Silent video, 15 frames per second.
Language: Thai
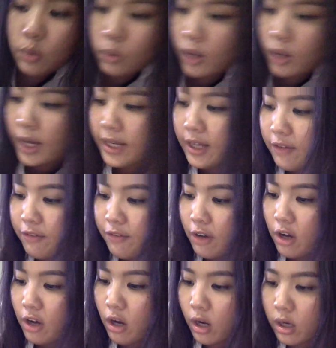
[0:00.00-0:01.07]
แขนเดเว
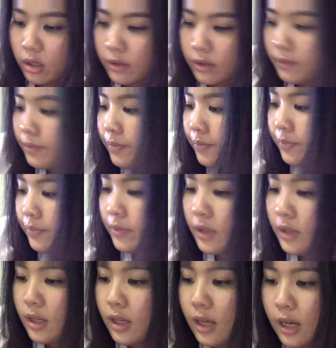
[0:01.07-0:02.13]
อร์
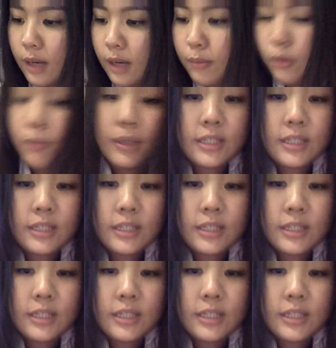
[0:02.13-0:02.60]
ไป